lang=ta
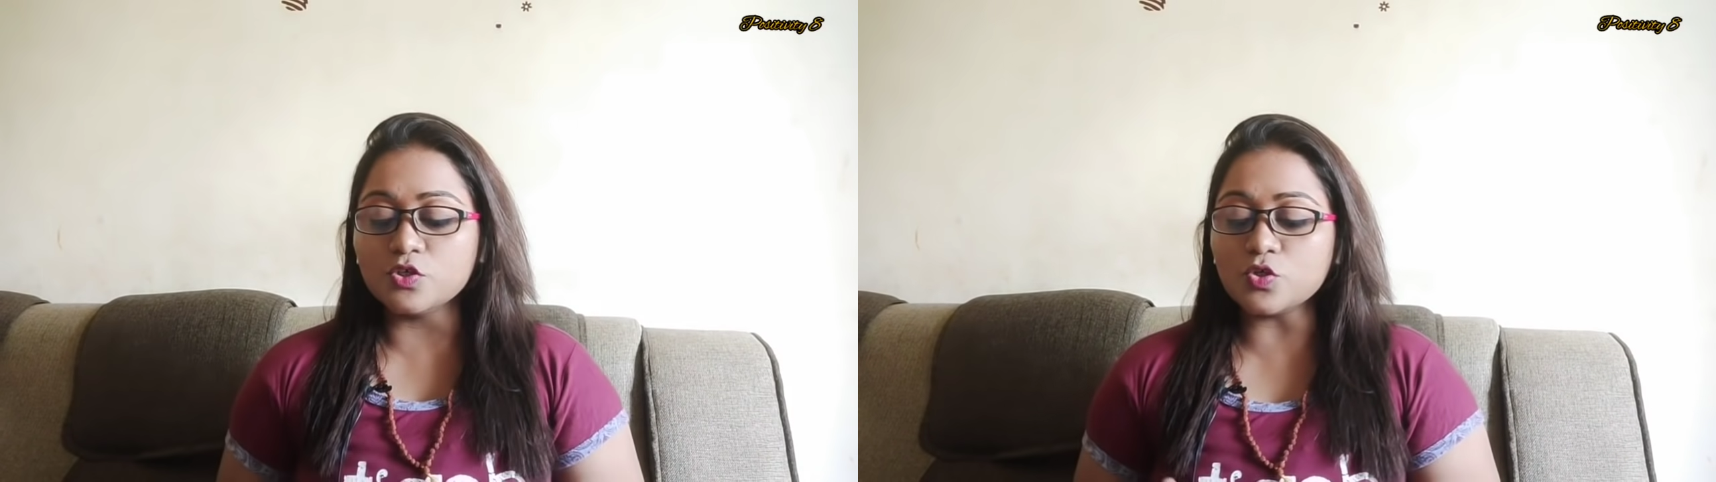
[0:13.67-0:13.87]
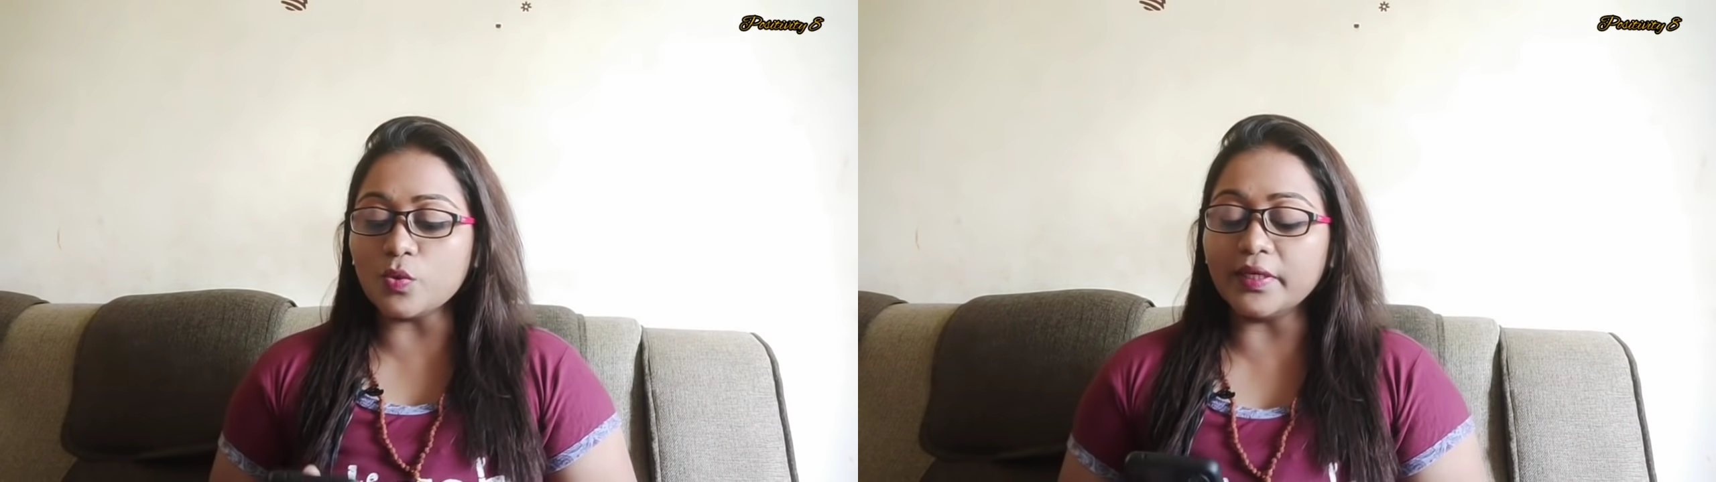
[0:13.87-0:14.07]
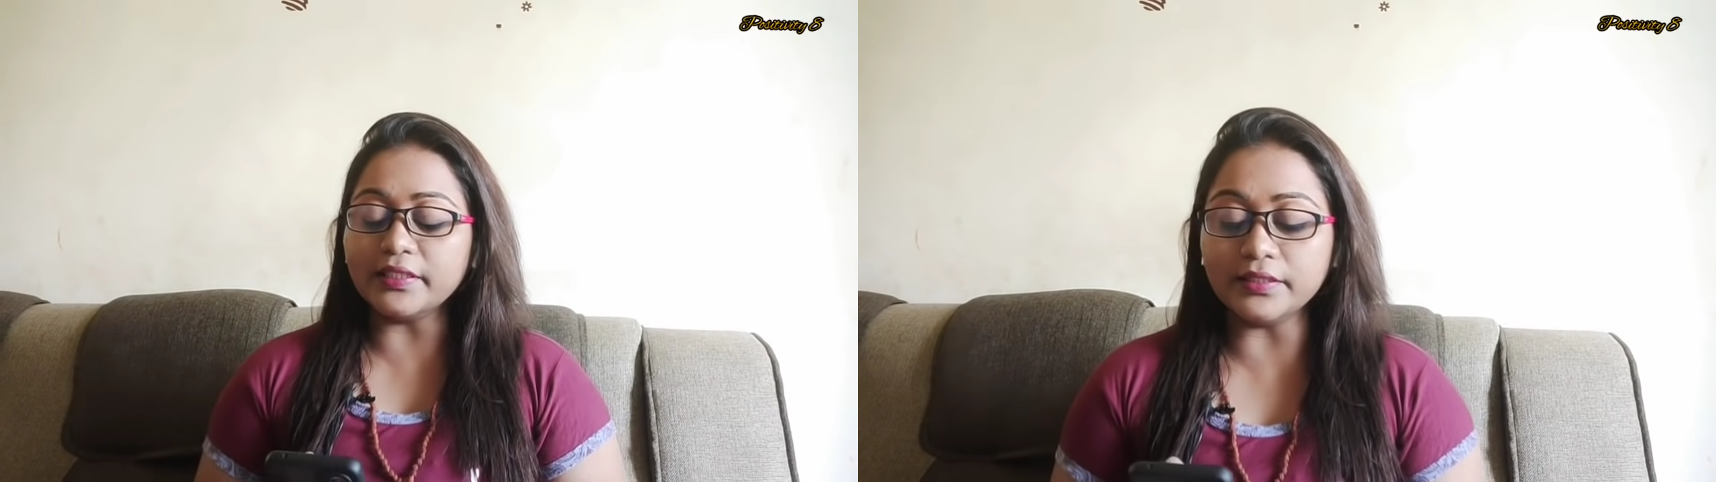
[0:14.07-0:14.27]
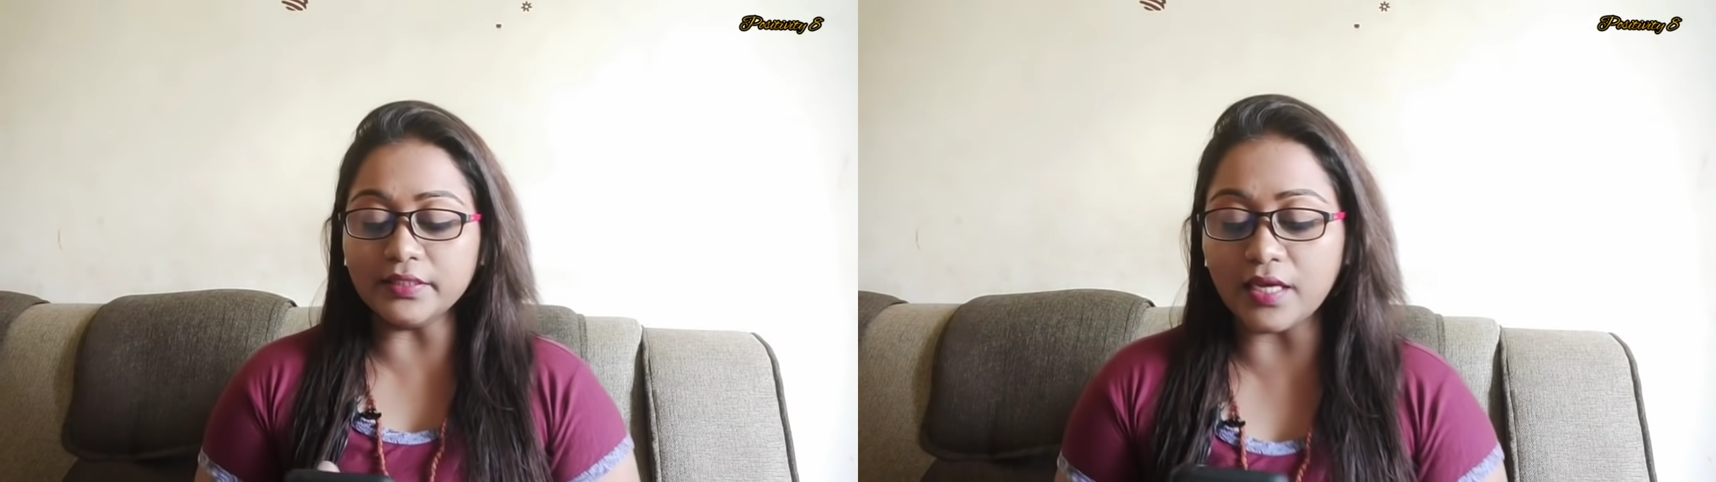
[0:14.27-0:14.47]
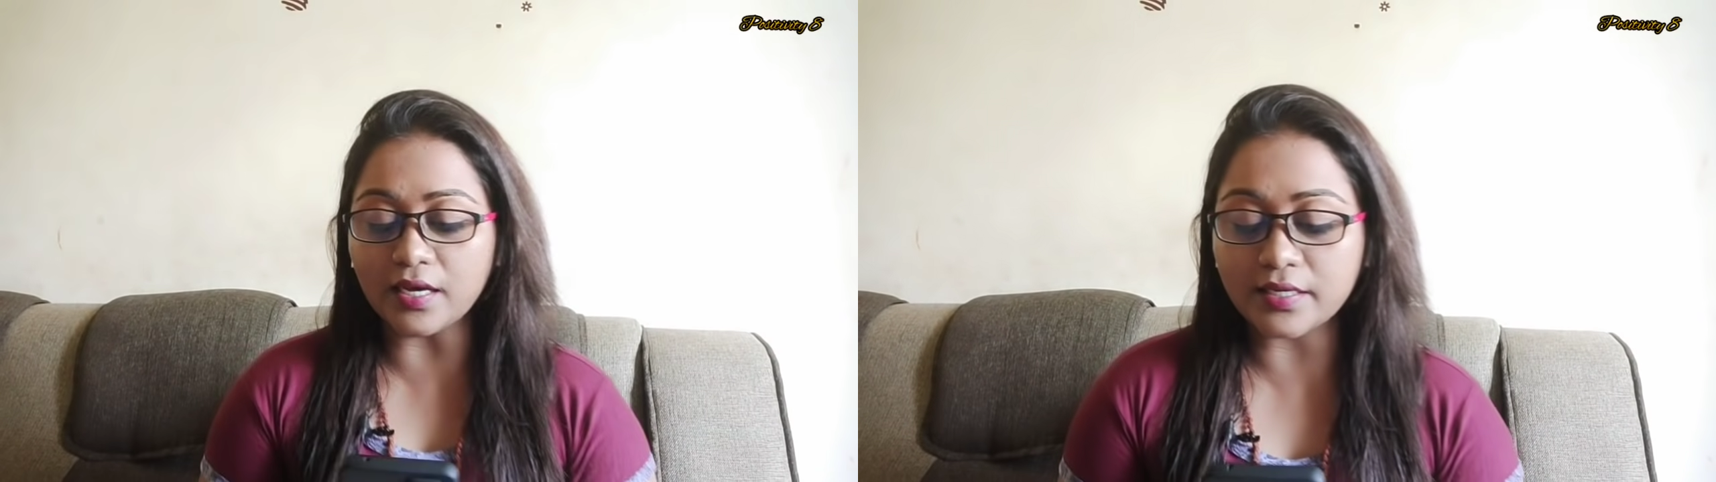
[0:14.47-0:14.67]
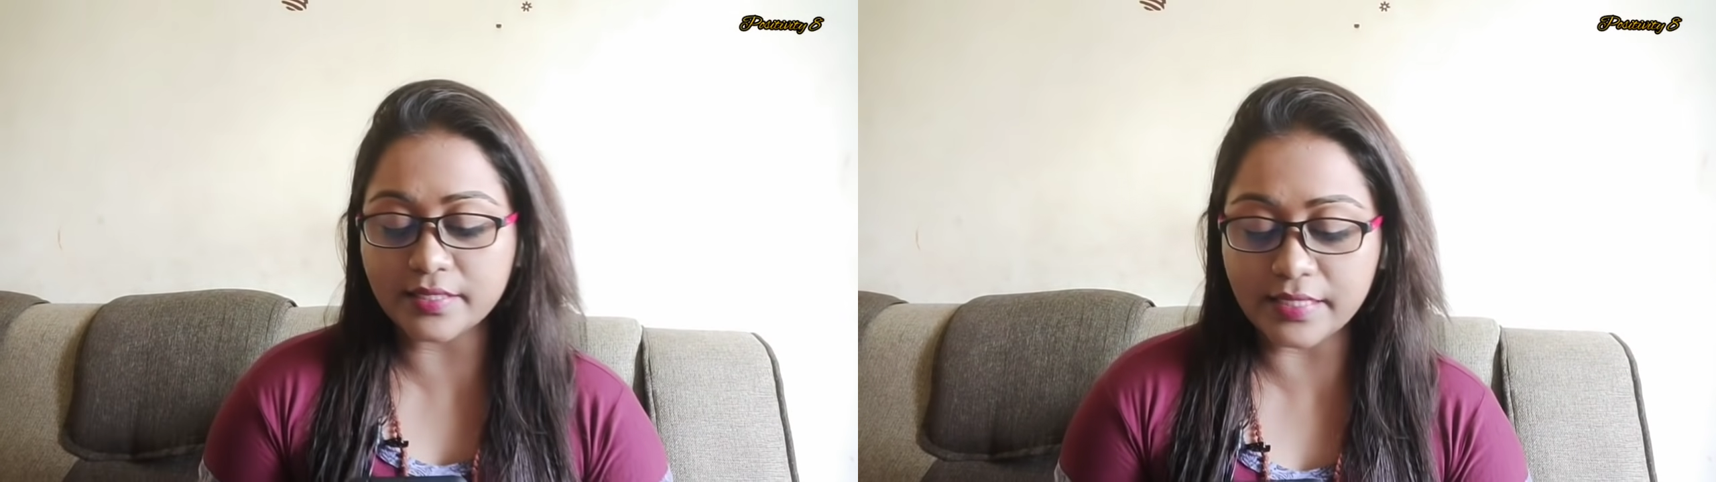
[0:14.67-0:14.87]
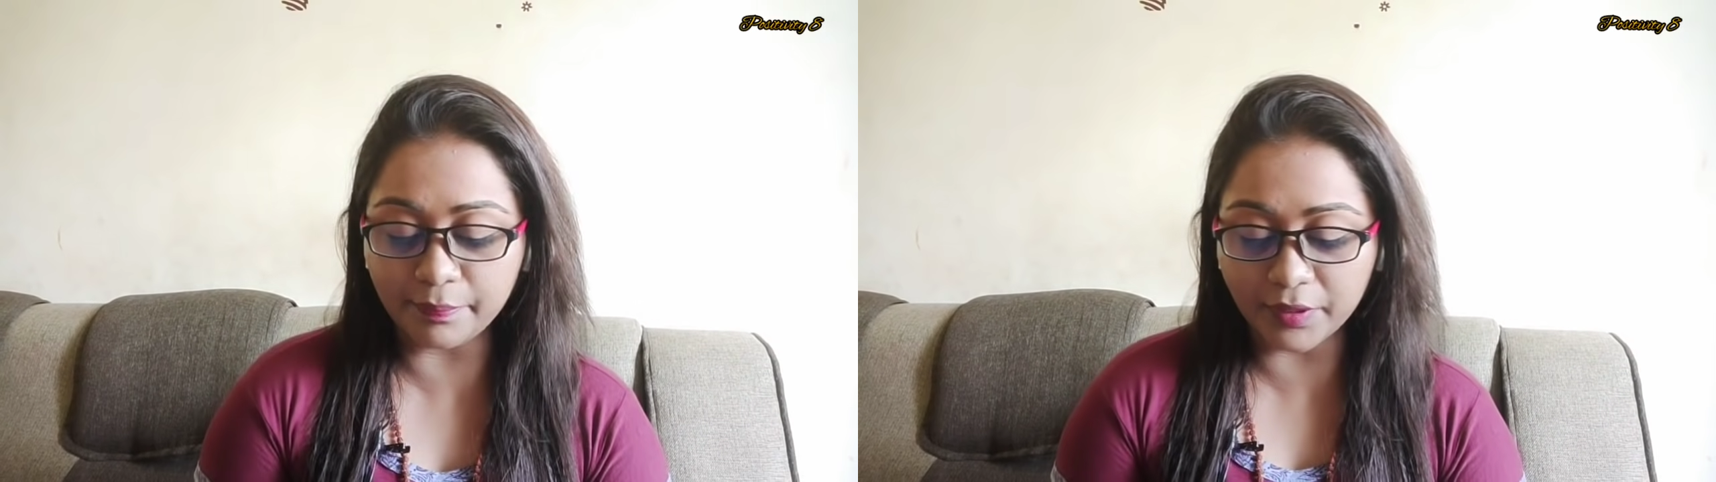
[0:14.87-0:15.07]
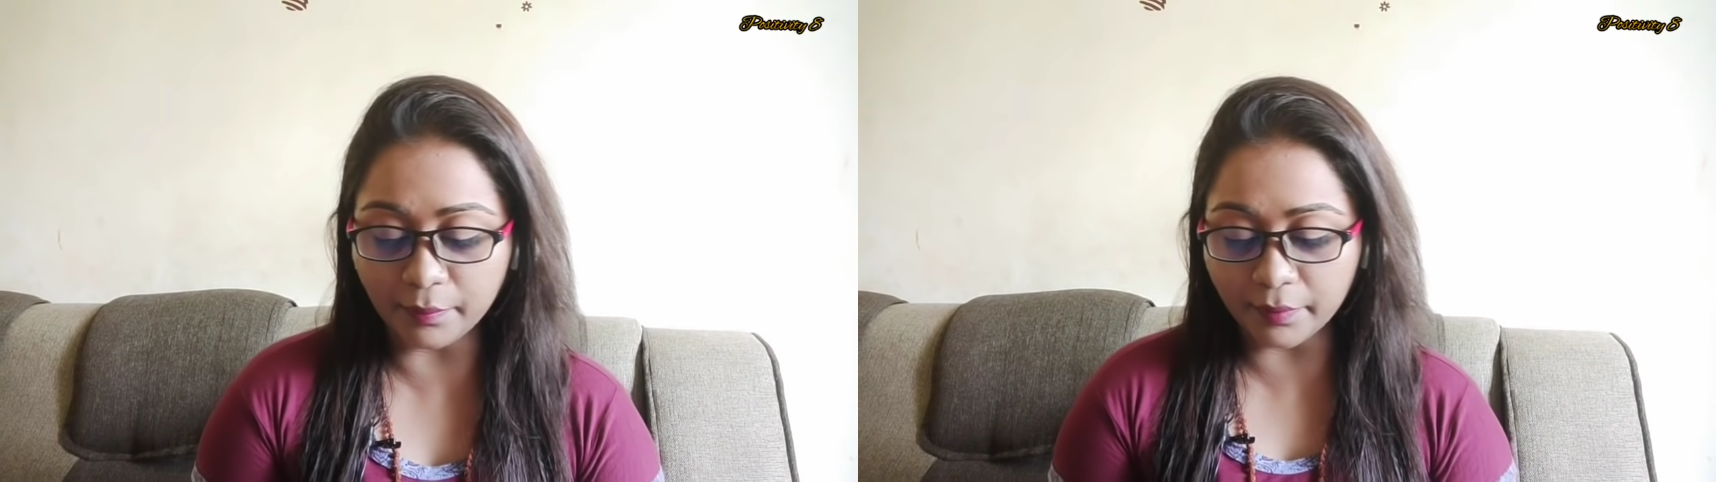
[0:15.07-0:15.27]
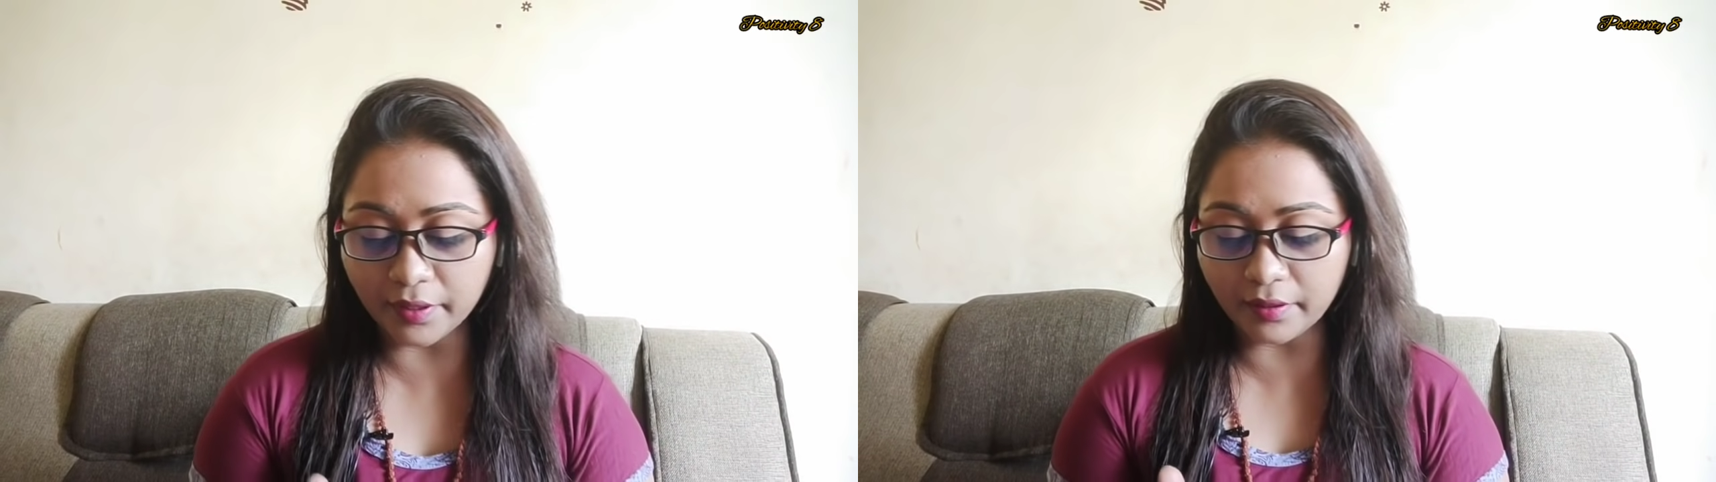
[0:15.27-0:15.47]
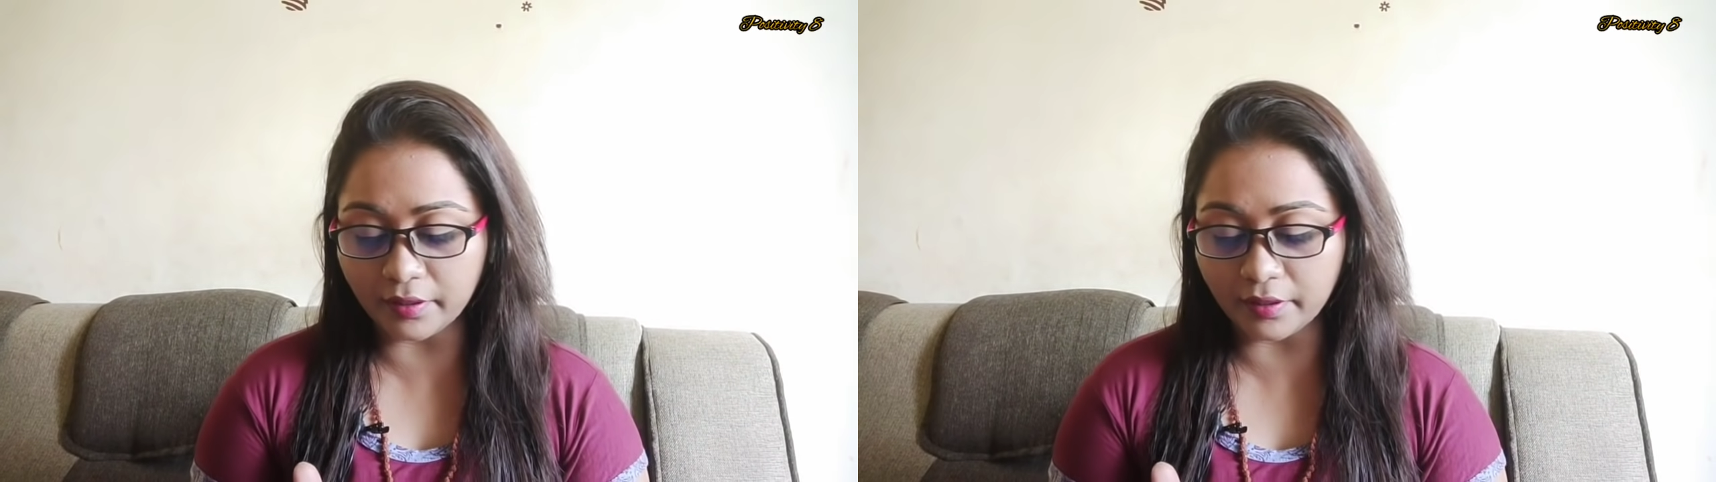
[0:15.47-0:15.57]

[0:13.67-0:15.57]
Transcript: ஸோ வந்து நான் செப்டம்பர்